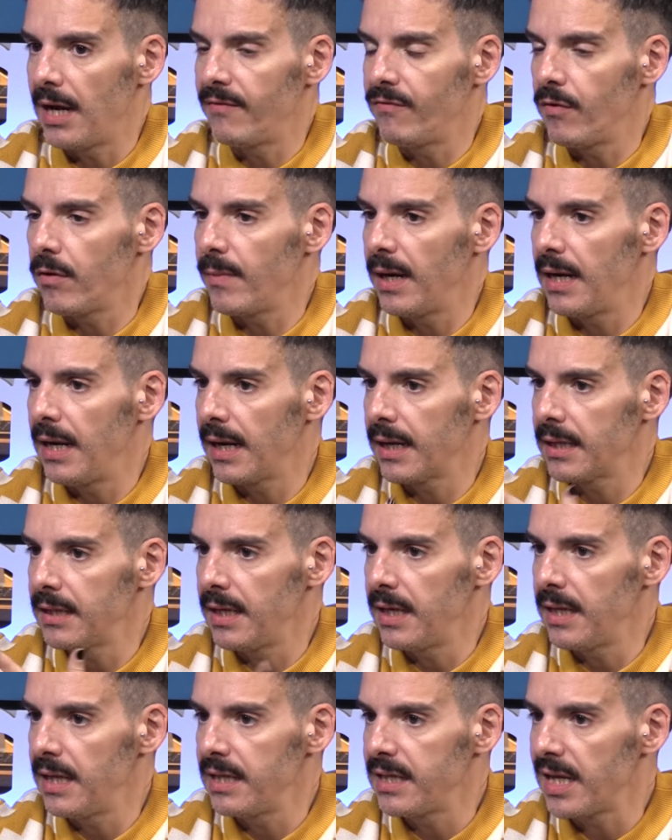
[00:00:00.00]
la forma en la que
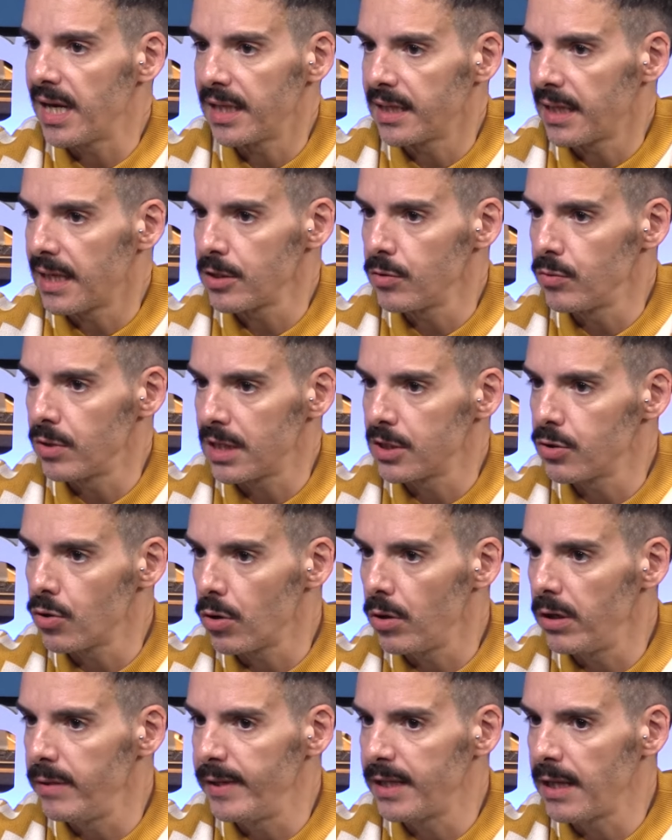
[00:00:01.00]
tiene de etiquetarse un
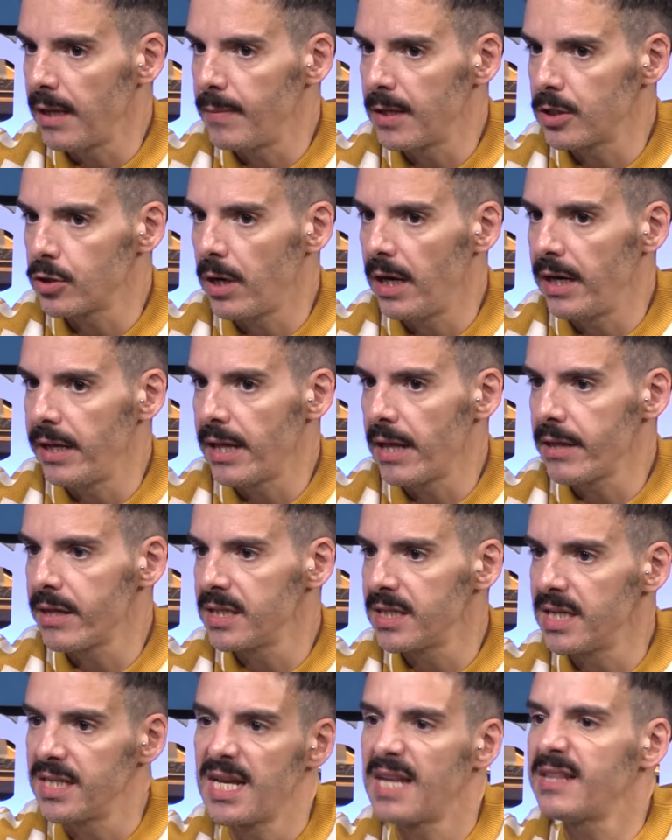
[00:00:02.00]
trastorno límite de personalidad
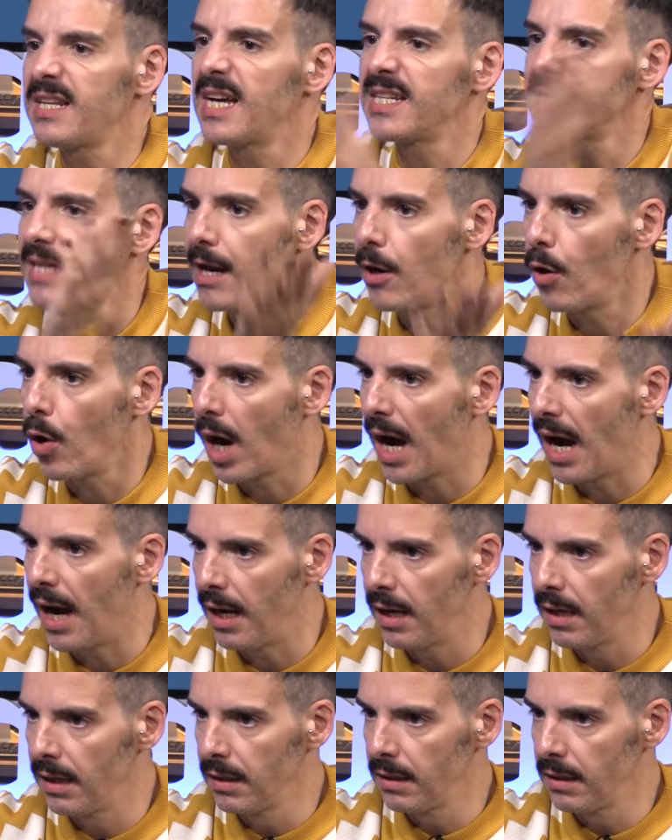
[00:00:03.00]
es esa tía está loca.